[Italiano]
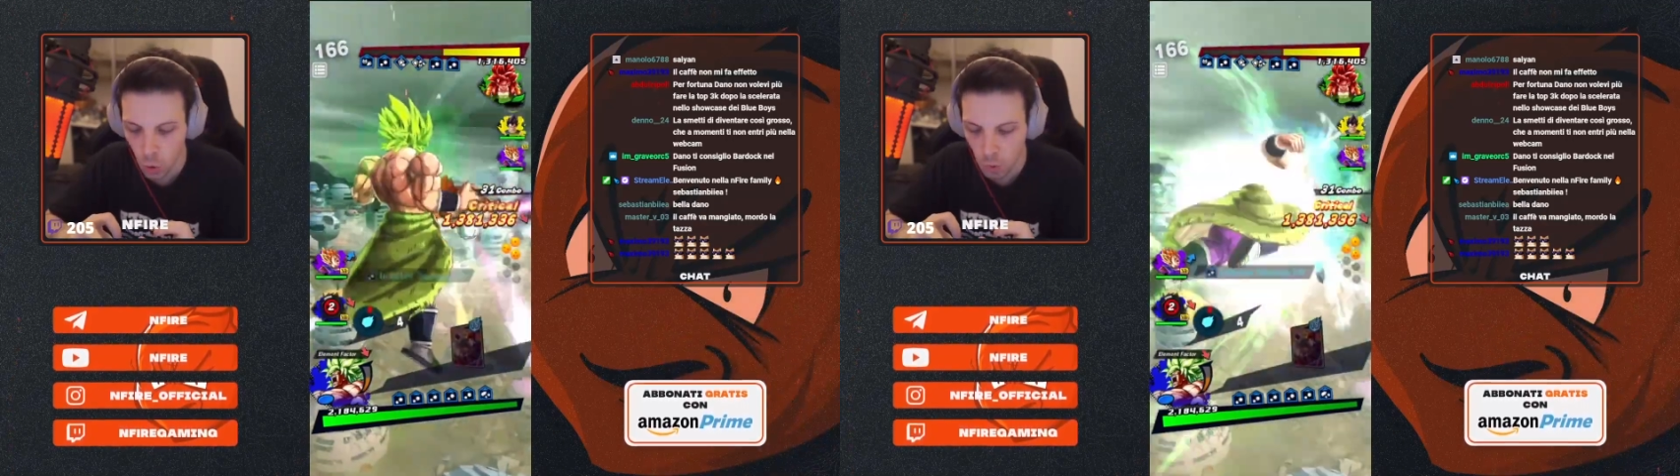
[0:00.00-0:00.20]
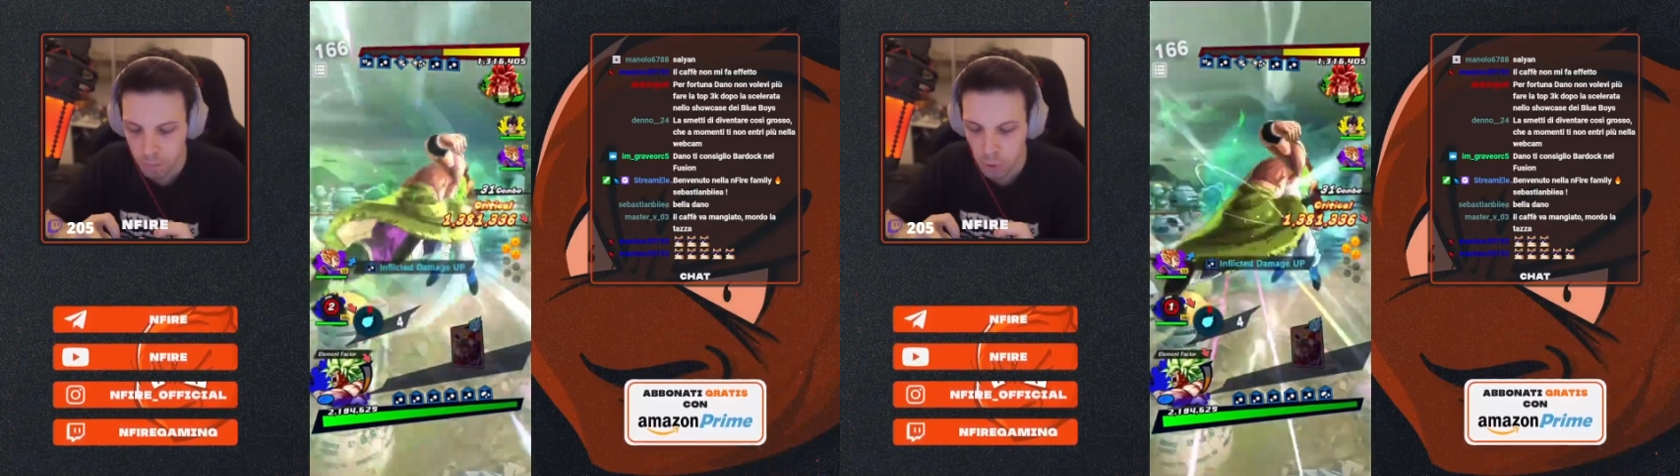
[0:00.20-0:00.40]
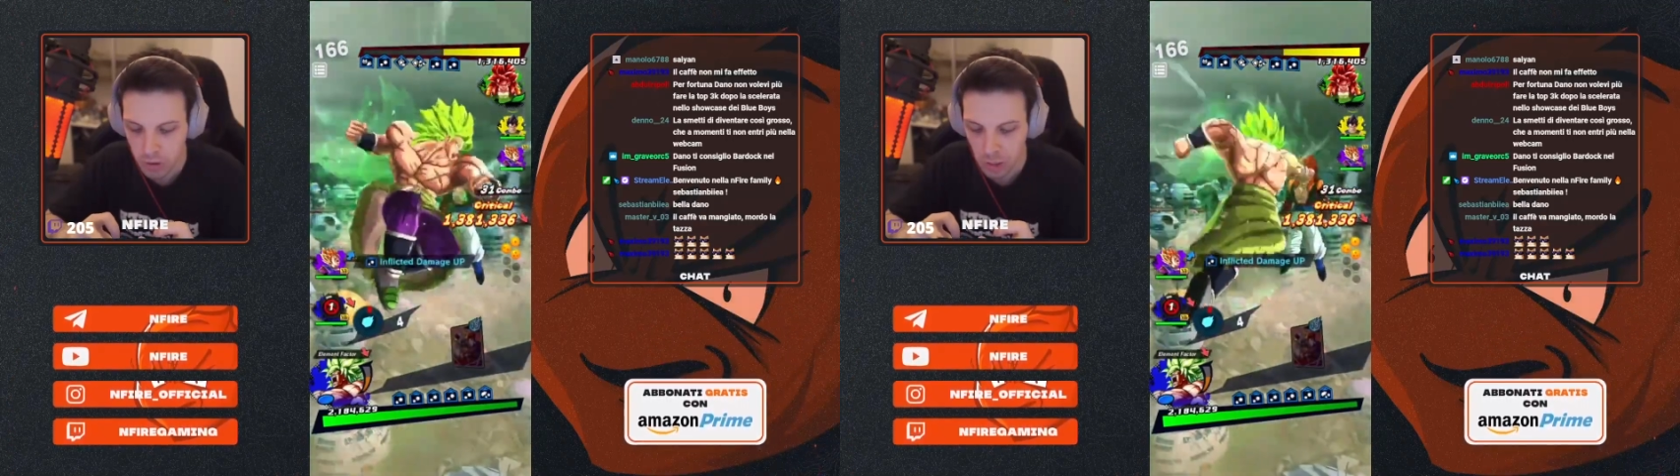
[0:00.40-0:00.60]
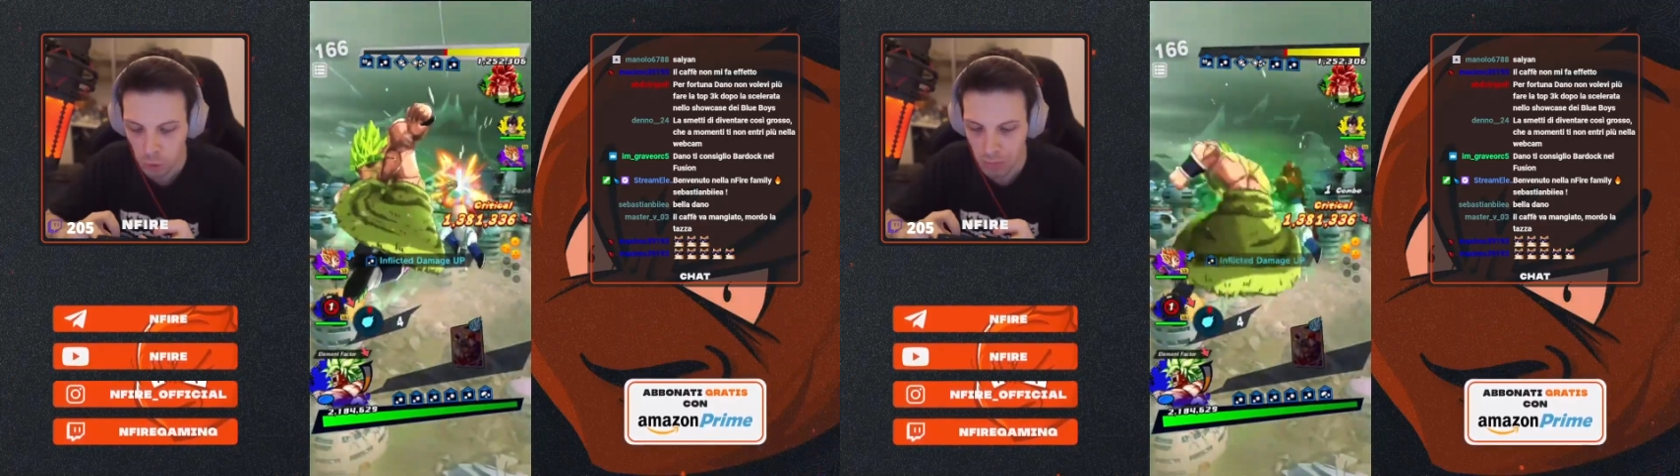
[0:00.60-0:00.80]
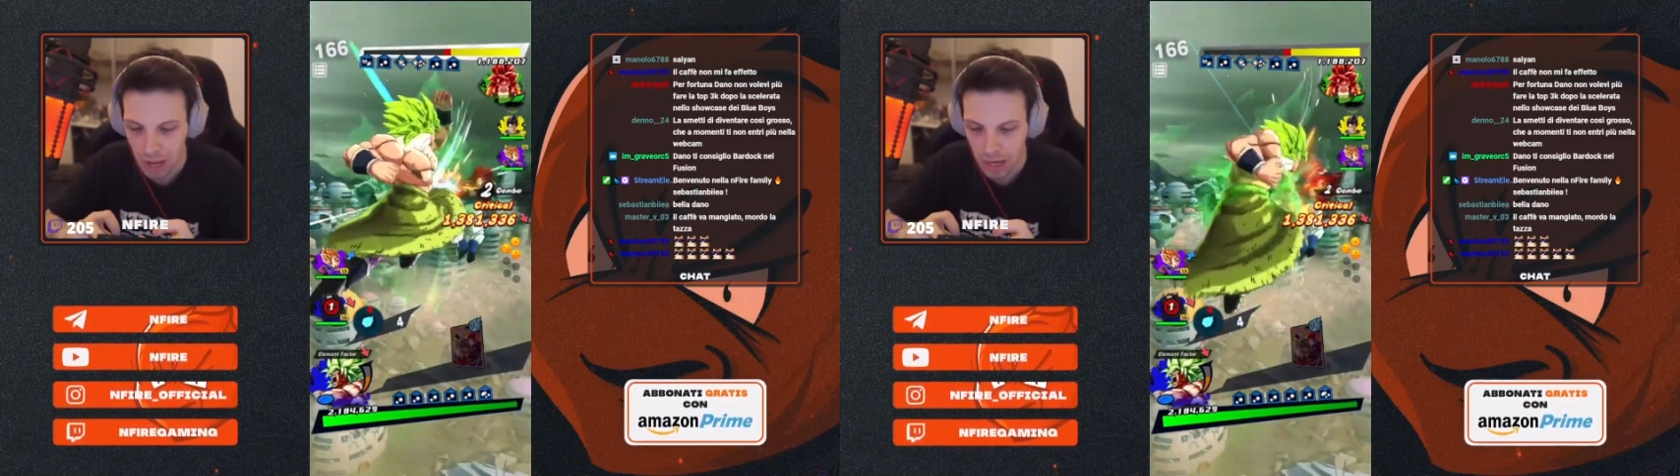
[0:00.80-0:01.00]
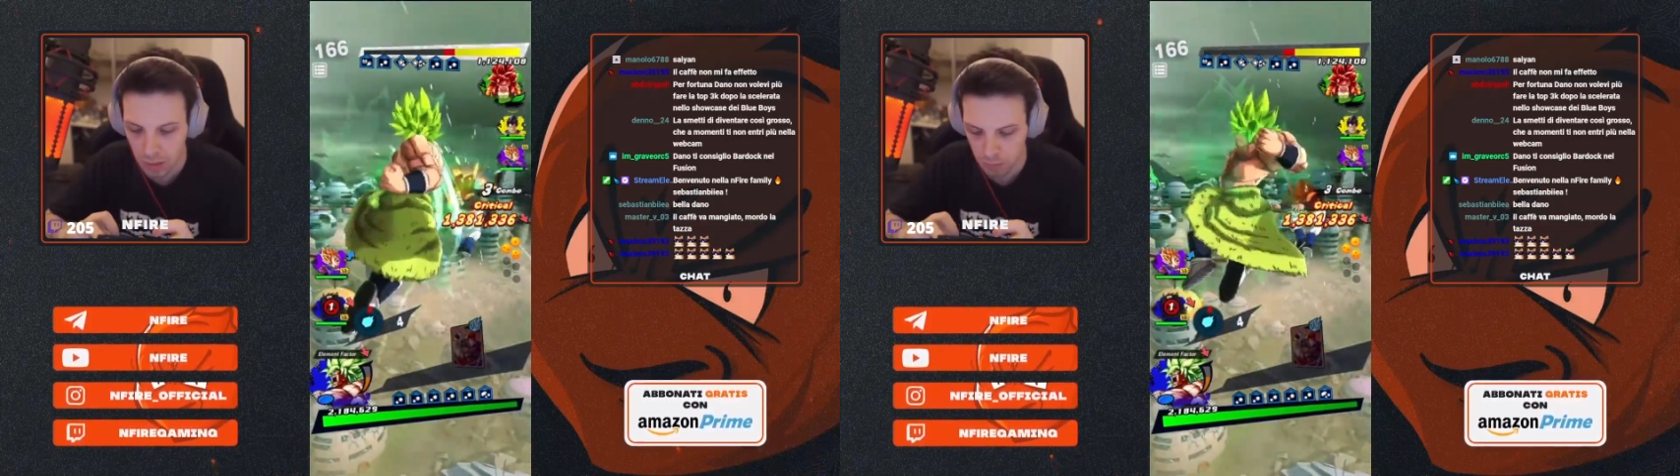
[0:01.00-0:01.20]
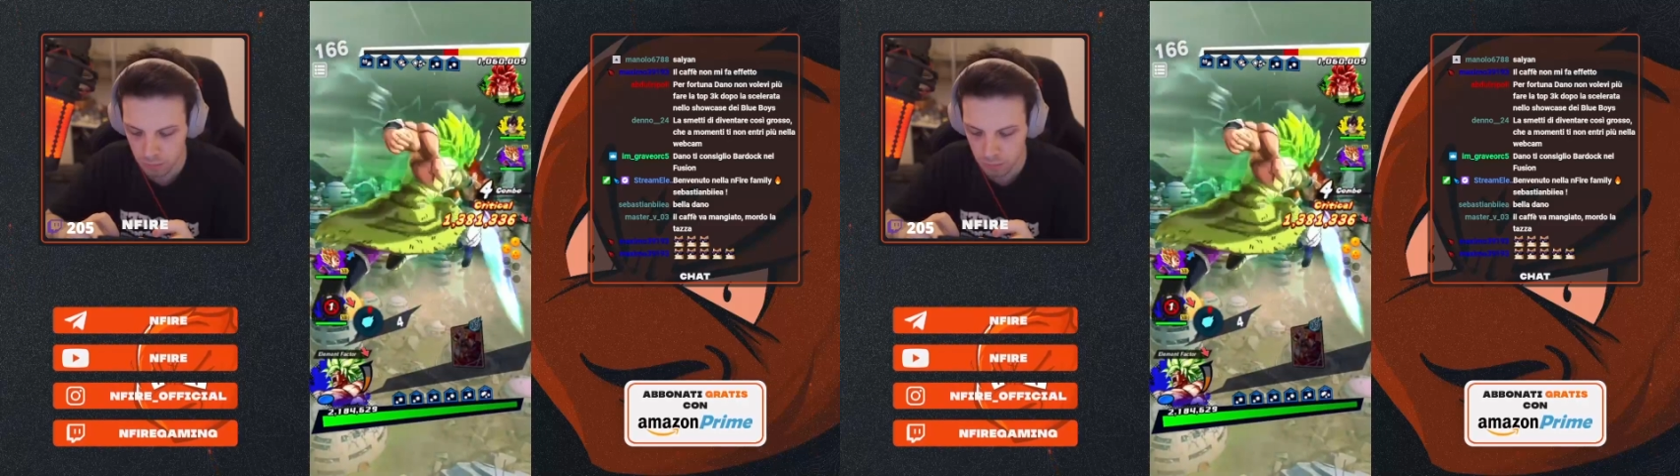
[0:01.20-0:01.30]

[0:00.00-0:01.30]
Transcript: comportato male.